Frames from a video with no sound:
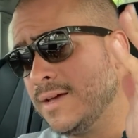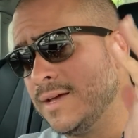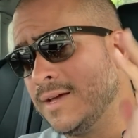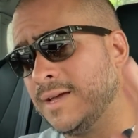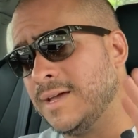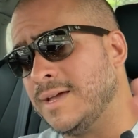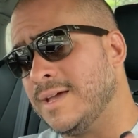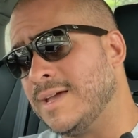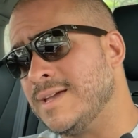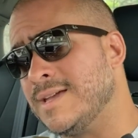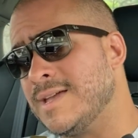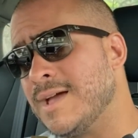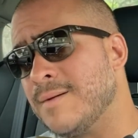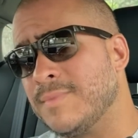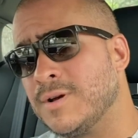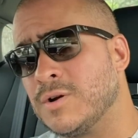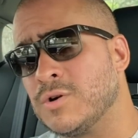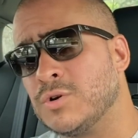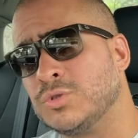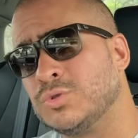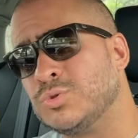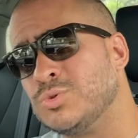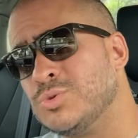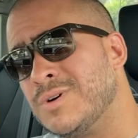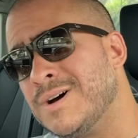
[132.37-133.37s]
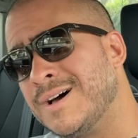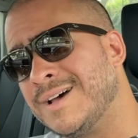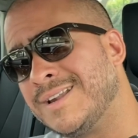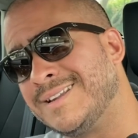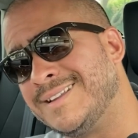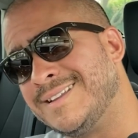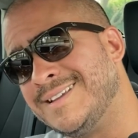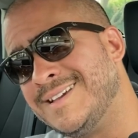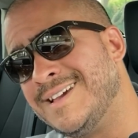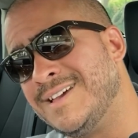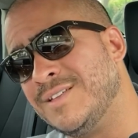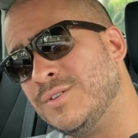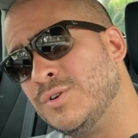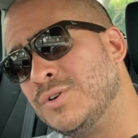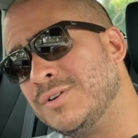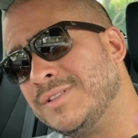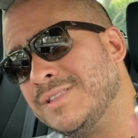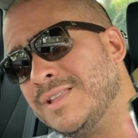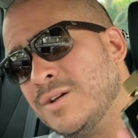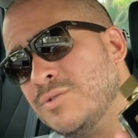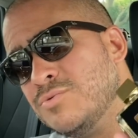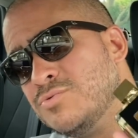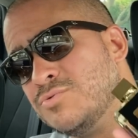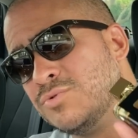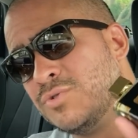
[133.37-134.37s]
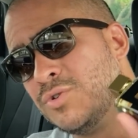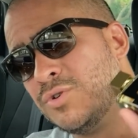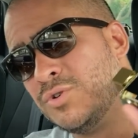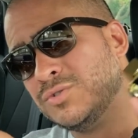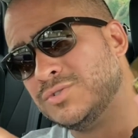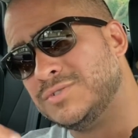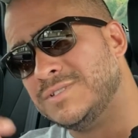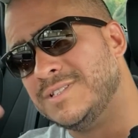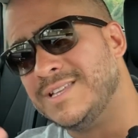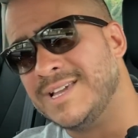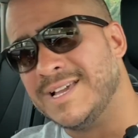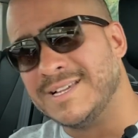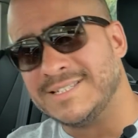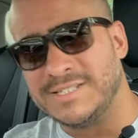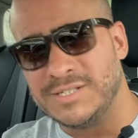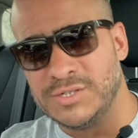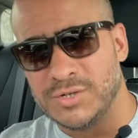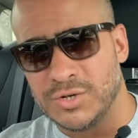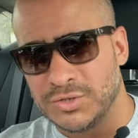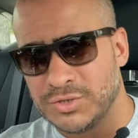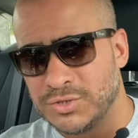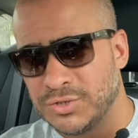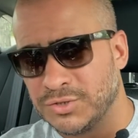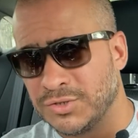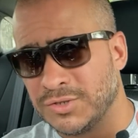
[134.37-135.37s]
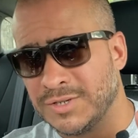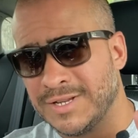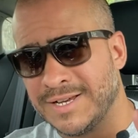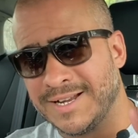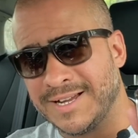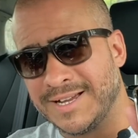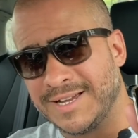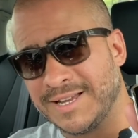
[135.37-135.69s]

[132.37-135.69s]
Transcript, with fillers: eh, ella me costó alrededor de unos 18 dólares,